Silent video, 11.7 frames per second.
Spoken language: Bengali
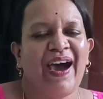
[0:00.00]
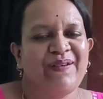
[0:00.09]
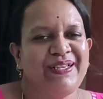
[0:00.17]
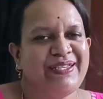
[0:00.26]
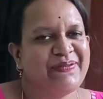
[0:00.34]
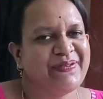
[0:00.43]

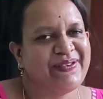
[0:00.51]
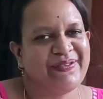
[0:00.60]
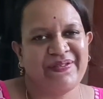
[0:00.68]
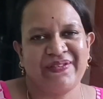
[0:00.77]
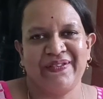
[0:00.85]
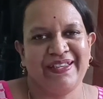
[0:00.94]
আমার জীবনে
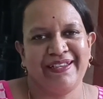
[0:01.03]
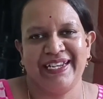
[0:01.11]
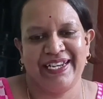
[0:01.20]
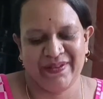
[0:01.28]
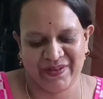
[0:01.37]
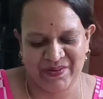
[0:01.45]
কোনোদিন
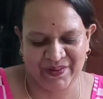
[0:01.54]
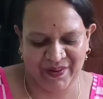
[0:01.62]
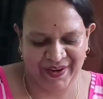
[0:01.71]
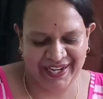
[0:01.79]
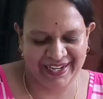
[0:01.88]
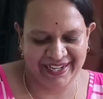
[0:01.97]
এইরকম
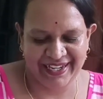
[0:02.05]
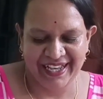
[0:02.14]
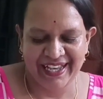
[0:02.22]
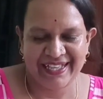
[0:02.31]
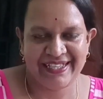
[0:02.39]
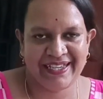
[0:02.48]
হয়নি
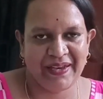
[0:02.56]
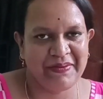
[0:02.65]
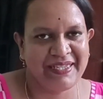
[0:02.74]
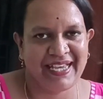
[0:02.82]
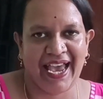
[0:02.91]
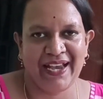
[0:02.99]
যে আমি
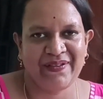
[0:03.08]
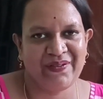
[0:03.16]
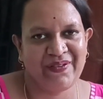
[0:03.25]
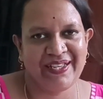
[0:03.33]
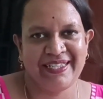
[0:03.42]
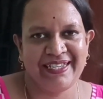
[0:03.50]
চায়ে
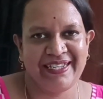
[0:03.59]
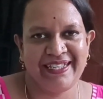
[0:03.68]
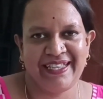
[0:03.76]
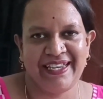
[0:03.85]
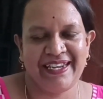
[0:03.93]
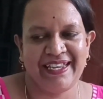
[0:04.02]
কোনোদিন চিনি
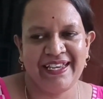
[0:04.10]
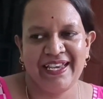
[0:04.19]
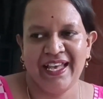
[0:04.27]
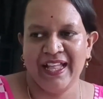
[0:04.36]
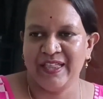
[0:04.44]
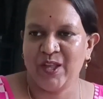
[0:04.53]
দিইনি
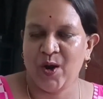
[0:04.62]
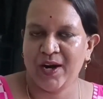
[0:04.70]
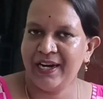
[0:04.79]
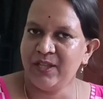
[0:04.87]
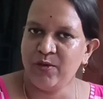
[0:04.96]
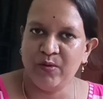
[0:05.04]

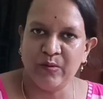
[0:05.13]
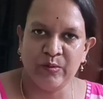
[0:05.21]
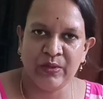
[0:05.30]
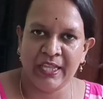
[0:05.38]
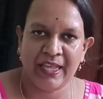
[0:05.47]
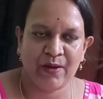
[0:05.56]
তরকারি তো নুন
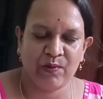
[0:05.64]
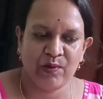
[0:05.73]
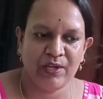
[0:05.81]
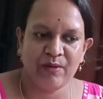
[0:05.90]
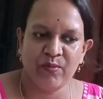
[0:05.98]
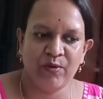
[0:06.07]
দিতে
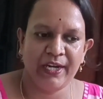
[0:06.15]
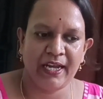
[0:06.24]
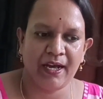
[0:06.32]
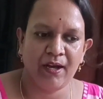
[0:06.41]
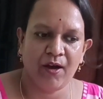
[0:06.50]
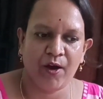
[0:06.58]
কোনোদিন ভুলি না
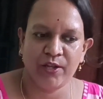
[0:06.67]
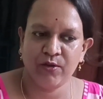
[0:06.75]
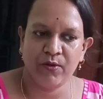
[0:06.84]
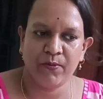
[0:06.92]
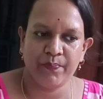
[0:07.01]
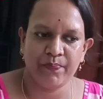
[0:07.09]
হয়তো
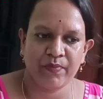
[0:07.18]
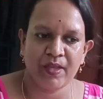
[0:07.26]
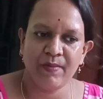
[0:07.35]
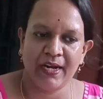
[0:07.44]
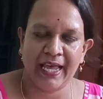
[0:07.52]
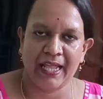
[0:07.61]

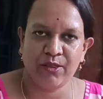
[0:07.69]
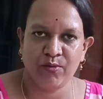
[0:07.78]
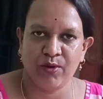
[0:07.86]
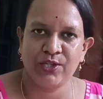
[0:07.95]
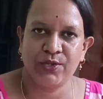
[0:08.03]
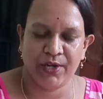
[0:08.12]
মানে এত
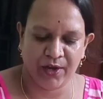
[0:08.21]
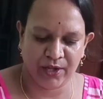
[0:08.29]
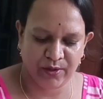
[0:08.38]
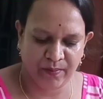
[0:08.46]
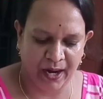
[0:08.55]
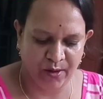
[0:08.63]
বছরে
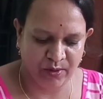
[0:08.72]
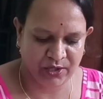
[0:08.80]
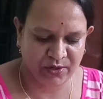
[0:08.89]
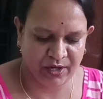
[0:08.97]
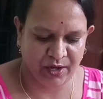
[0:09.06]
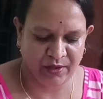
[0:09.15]
হয়তো বারো
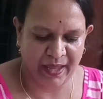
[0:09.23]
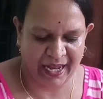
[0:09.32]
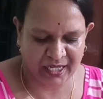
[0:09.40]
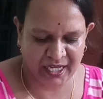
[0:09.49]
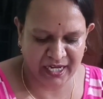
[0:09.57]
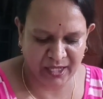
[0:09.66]
বছরে হয়তো
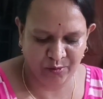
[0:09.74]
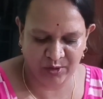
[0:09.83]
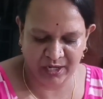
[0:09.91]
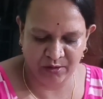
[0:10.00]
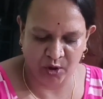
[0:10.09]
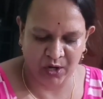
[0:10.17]
একদিন না
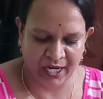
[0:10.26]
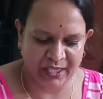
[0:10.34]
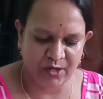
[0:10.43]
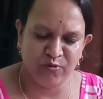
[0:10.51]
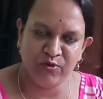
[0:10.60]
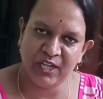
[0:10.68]
দুদিন তরকারিতে
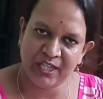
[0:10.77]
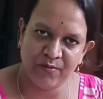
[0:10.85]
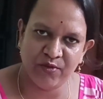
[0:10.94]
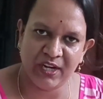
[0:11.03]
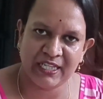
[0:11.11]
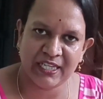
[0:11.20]
নুন দিতে
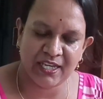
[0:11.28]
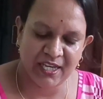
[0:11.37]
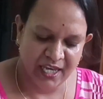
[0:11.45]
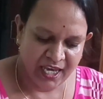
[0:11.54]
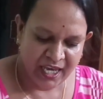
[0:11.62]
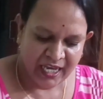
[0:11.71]
ভুলেছি
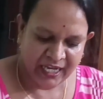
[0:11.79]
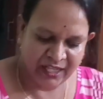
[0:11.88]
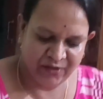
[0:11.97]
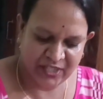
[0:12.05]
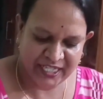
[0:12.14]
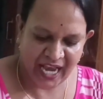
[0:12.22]

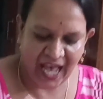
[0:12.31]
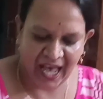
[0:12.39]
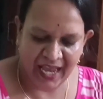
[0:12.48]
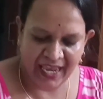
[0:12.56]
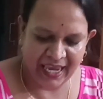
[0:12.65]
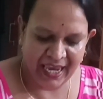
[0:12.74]
কিন্তু চা
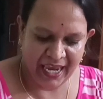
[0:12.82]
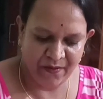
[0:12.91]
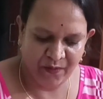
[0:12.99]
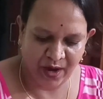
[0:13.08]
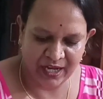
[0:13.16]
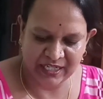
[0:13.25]
এই
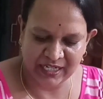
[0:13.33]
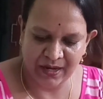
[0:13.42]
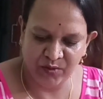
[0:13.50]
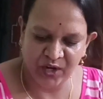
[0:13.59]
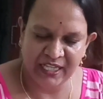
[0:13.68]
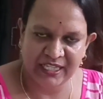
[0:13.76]
ফার্স্ট টাইম
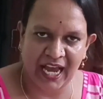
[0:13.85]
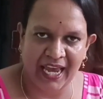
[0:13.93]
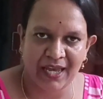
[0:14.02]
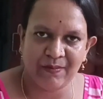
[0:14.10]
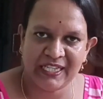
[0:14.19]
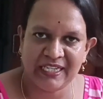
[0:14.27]
মনে হয় চায়ে
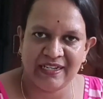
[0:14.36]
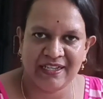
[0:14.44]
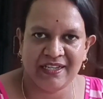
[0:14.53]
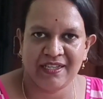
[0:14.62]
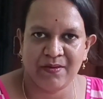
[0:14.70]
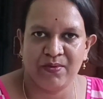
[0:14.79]
আমি চিনি
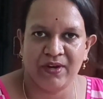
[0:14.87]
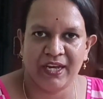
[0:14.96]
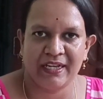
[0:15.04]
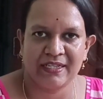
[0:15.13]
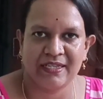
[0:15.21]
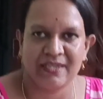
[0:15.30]
দিতে ভুলে
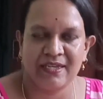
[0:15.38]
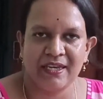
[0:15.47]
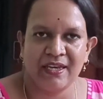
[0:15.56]
গেছি